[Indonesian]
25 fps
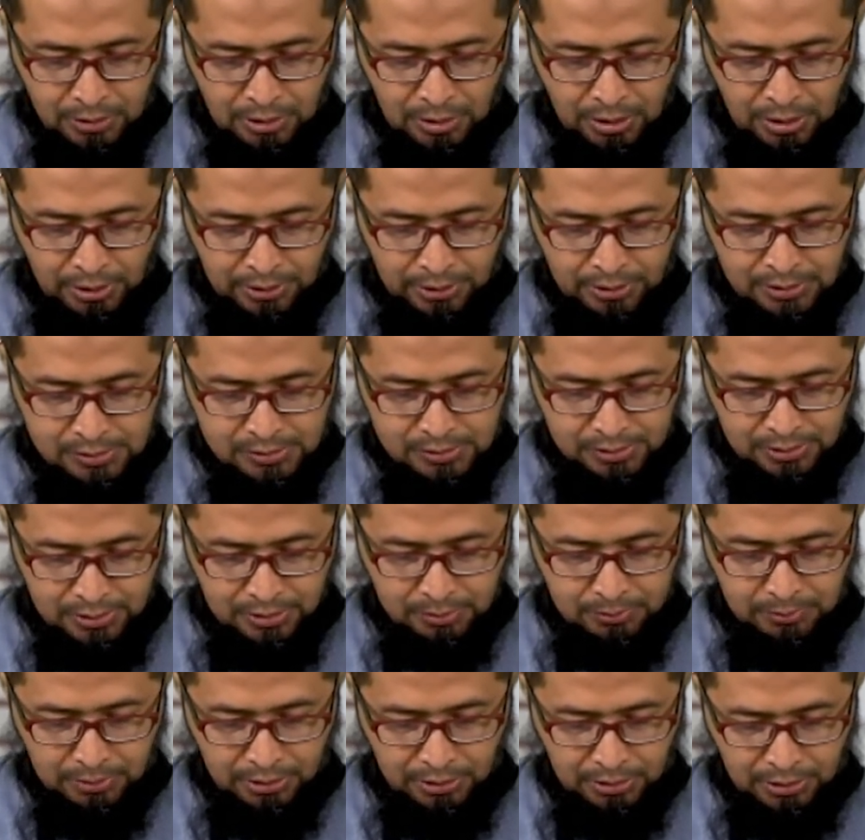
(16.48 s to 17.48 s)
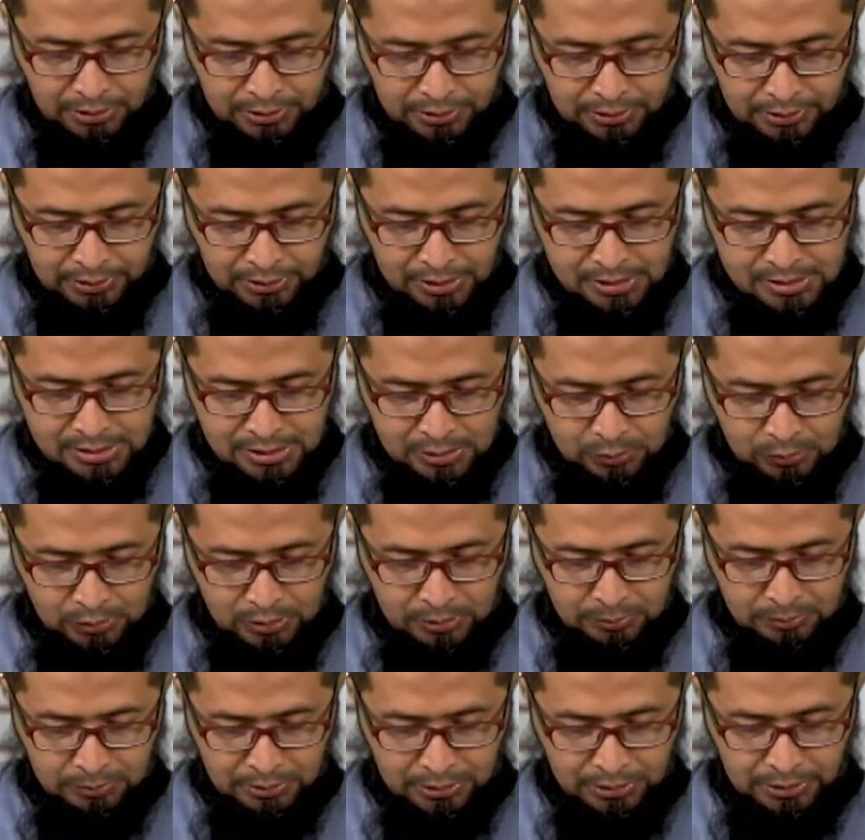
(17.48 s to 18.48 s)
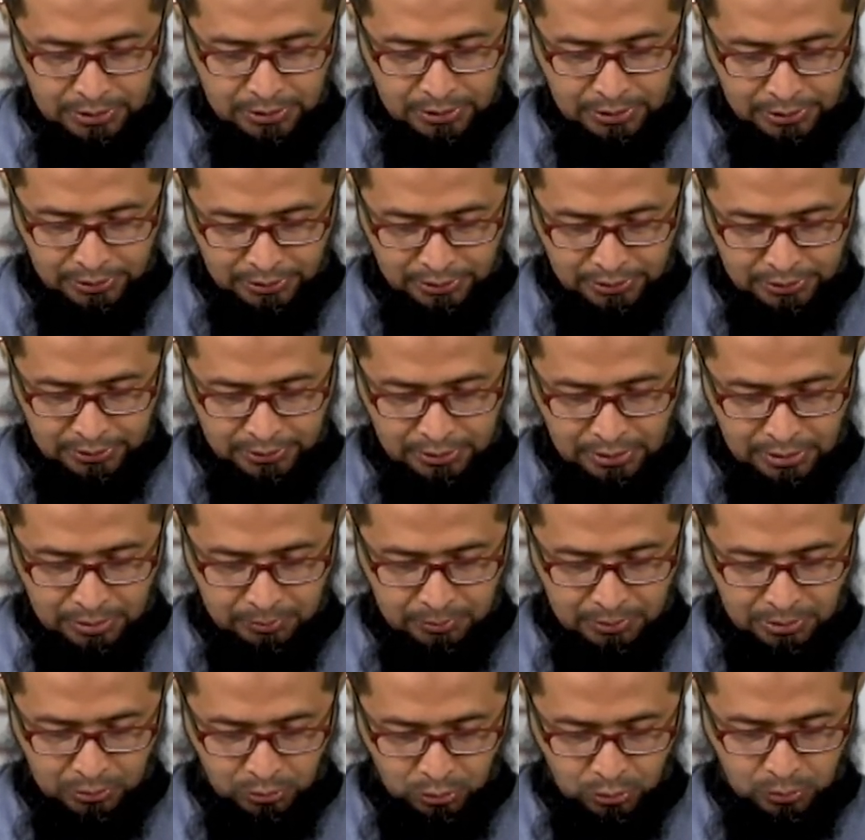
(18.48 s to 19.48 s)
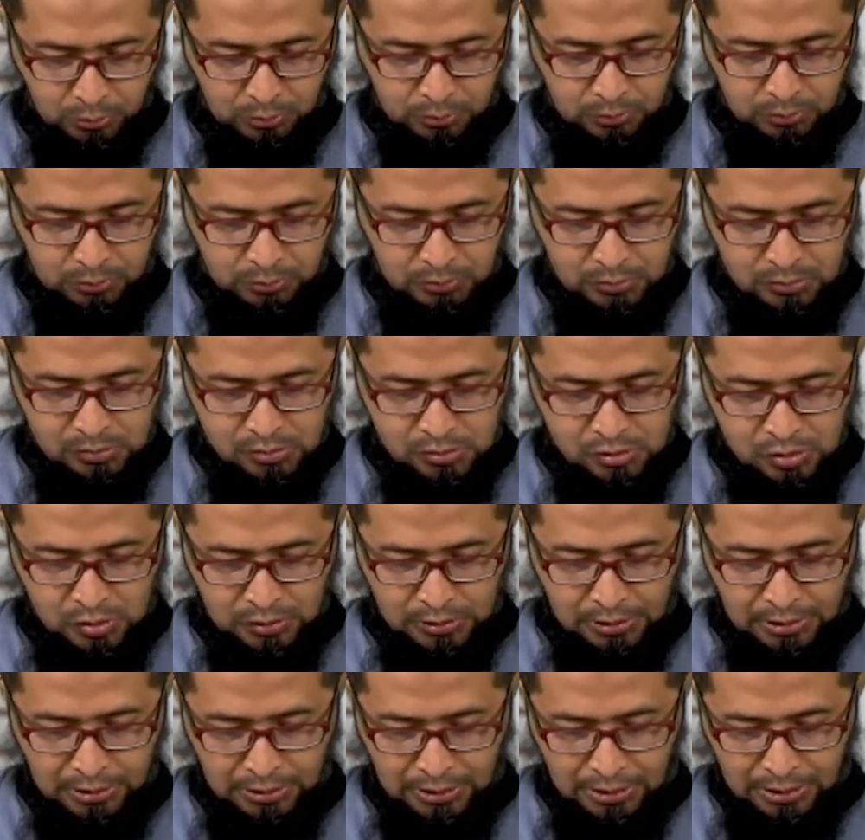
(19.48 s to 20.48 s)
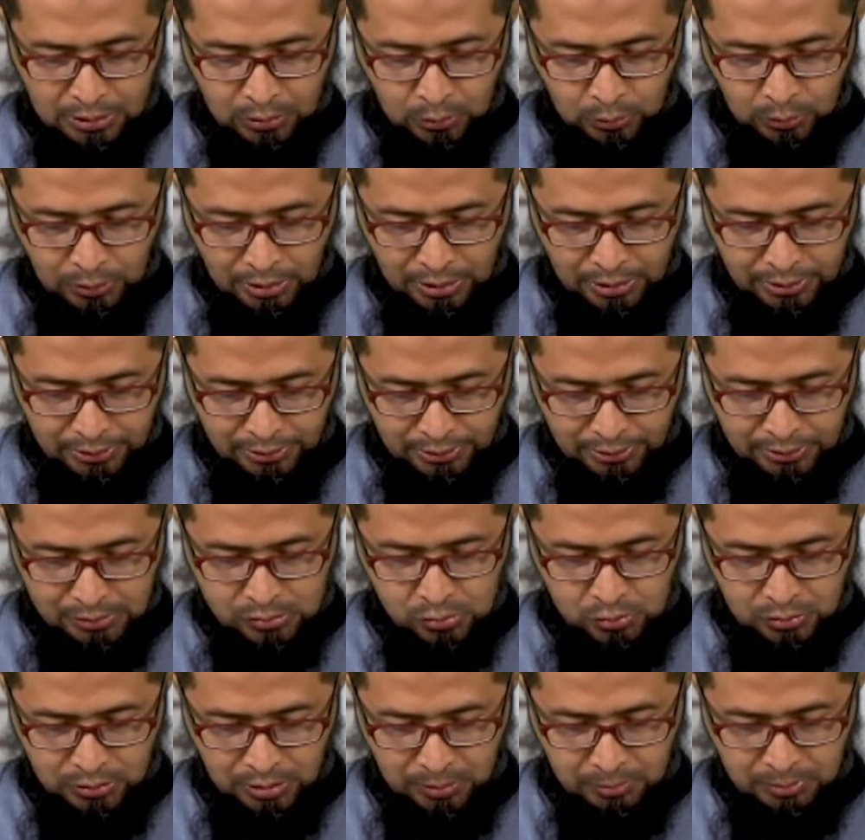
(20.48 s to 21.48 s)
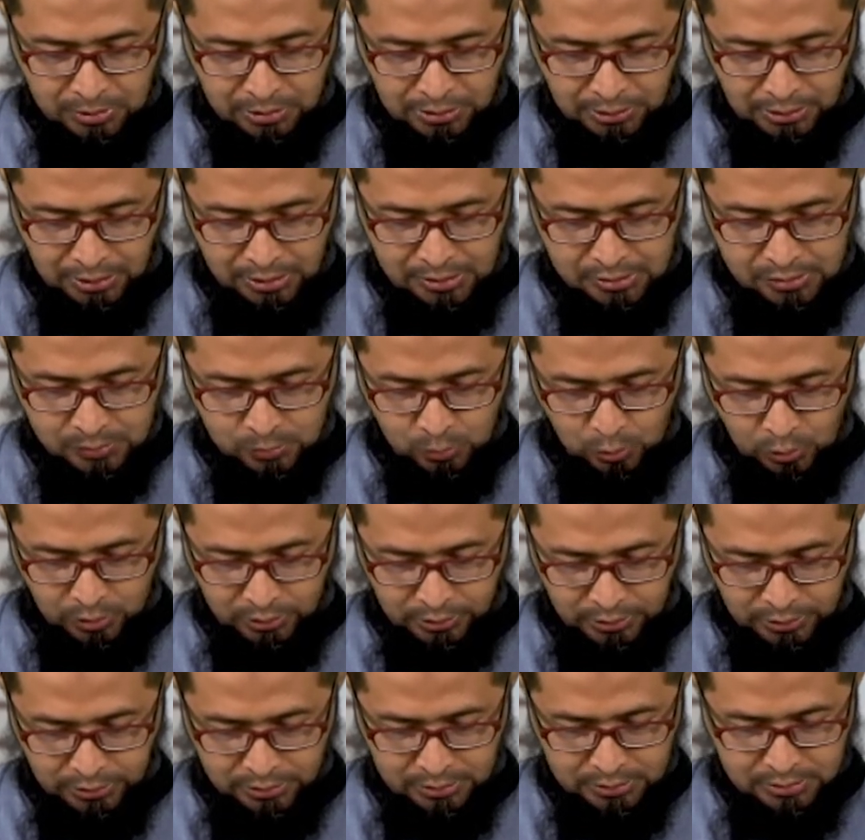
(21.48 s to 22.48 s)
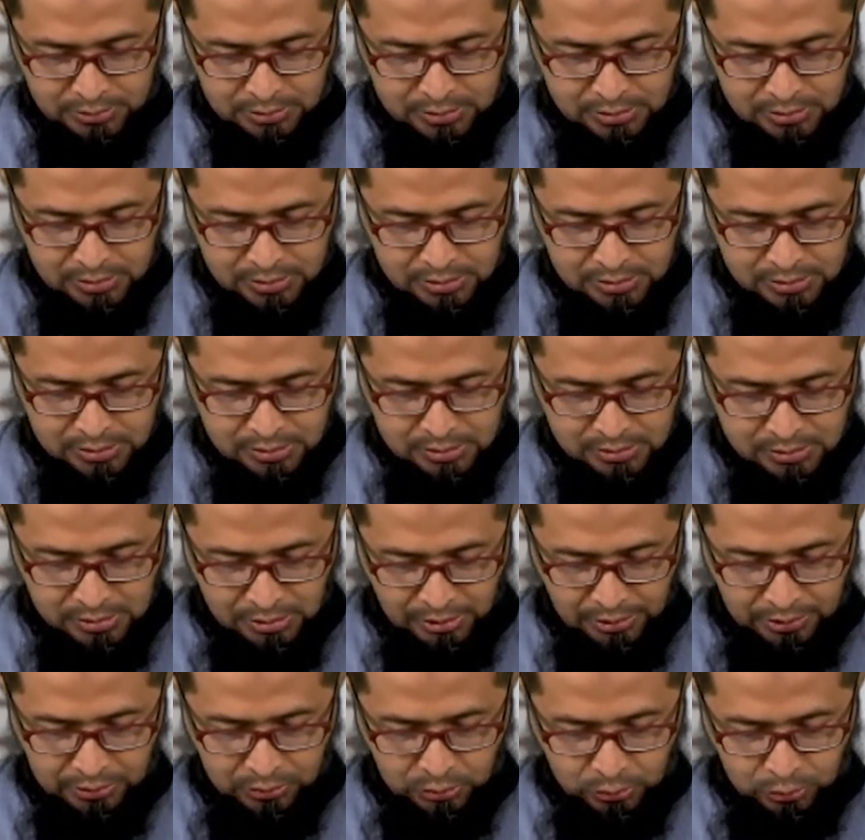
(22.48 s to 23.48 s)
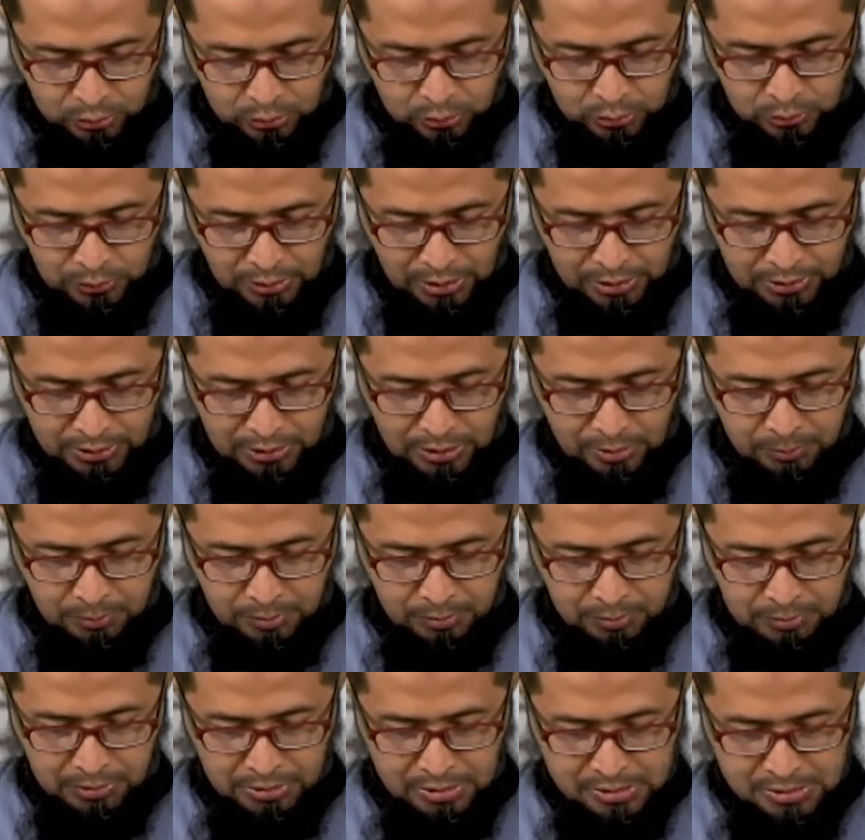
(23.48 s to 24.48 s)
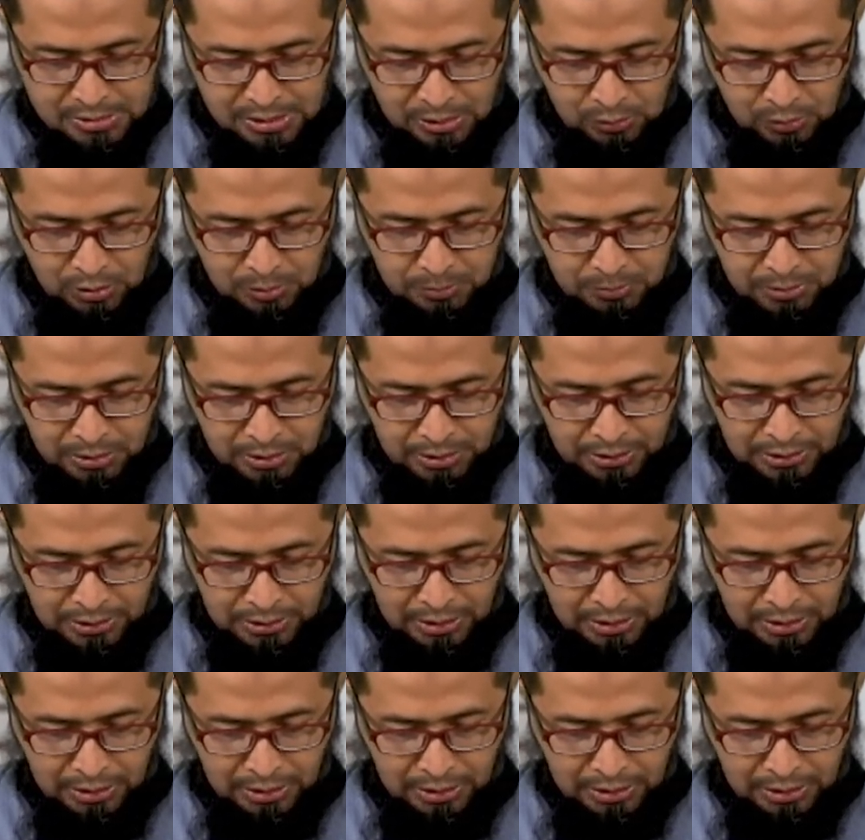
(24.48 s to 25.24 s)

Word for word: Ayah saya menggadaikan sawah milik nenek almarhum. Saudara kandung ayah sudah meninggal semuanya. Setelah itu, ayah membeli sawah milik